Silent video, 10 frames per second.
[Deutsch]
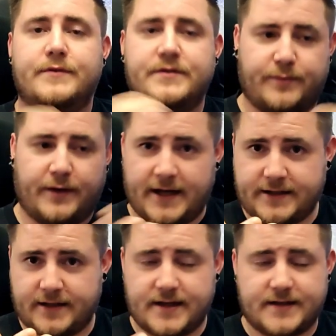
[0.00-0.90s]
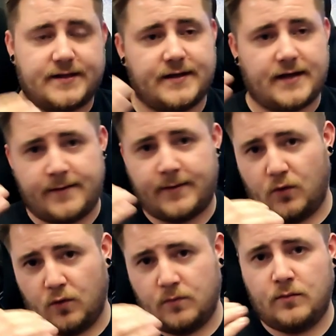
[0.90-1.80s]
Separat getestet, einmal
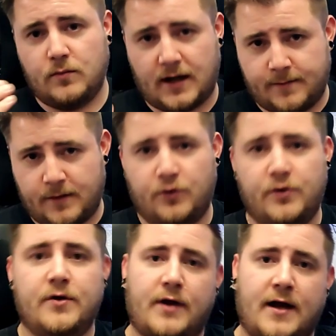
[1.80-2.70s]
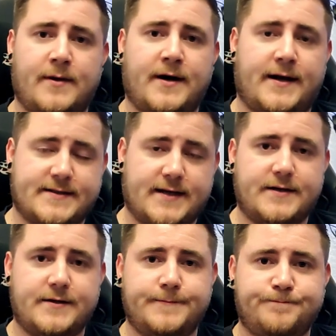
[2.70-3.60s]
oben, einmal unten und einmal an der
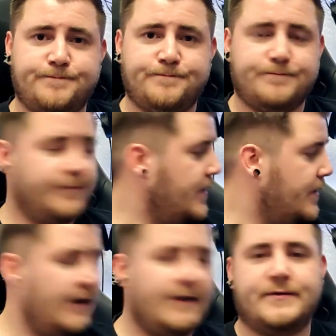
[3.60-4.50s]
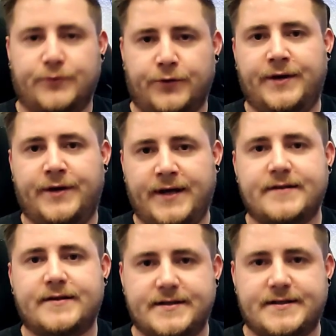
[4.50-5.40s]
Seite. Also unten
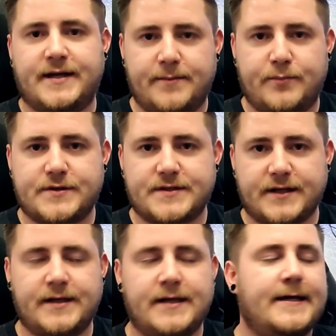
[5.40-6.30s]
nicht, da ist die Lightbox drin.